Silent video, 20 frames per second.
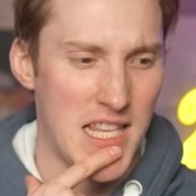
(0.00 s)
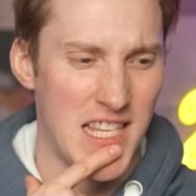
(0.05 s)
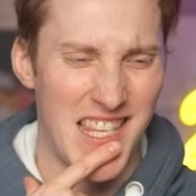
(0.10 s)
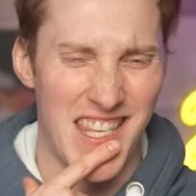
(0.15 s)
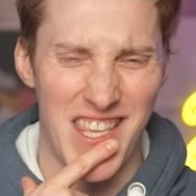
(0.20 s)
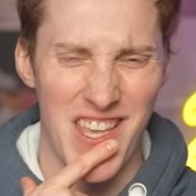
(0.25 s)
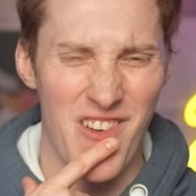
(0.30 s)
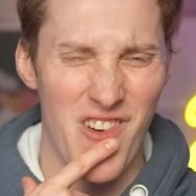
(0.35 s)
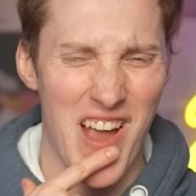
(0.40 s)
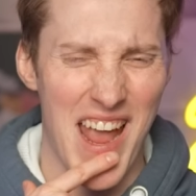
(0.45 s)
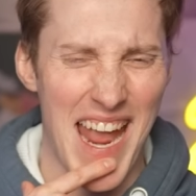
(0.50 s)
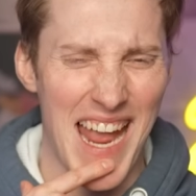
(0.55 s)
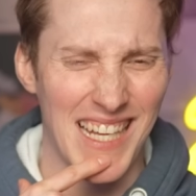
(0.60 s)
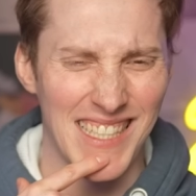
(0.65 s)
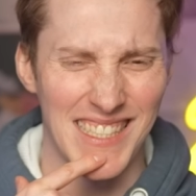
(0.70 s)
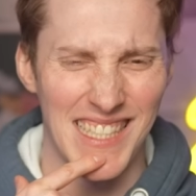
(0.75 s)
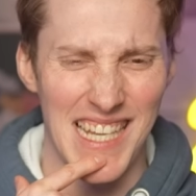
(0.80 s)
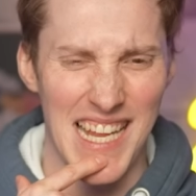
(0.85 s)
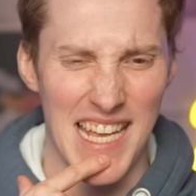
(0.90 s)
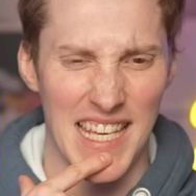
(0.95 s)
So
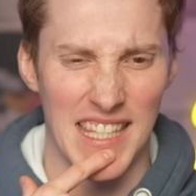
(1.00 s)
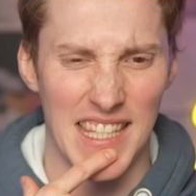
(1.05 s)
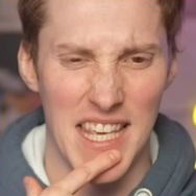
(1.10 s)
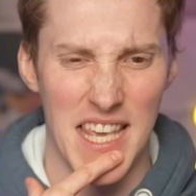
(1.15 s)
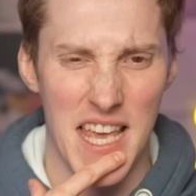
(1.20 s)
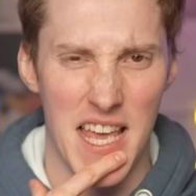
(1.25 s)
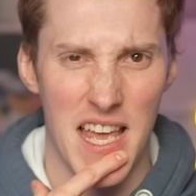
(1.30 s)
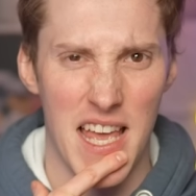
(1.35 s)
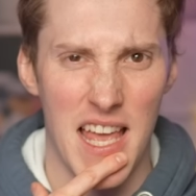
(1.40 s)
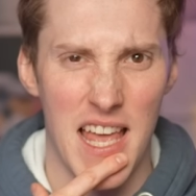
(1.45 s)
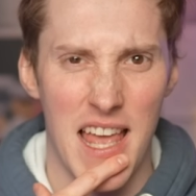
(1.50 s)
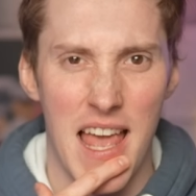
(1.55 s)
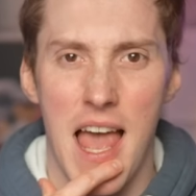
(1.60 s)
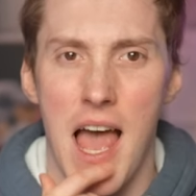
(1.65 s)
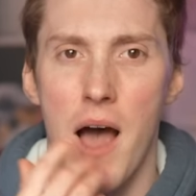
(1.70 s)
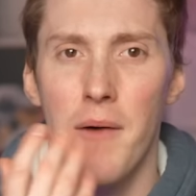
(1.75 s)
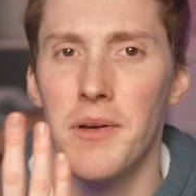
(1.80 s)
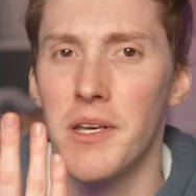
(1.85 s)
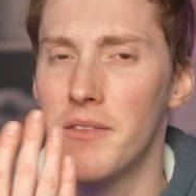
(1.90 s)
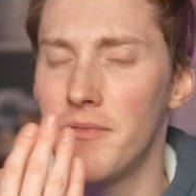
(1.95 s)
hässlich.
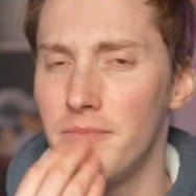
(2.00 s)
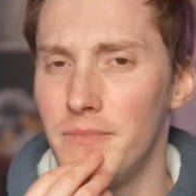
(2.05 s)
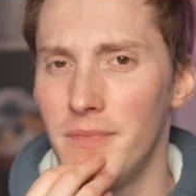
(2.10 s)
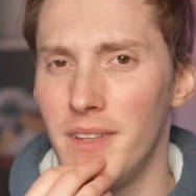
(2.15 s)
Aber ich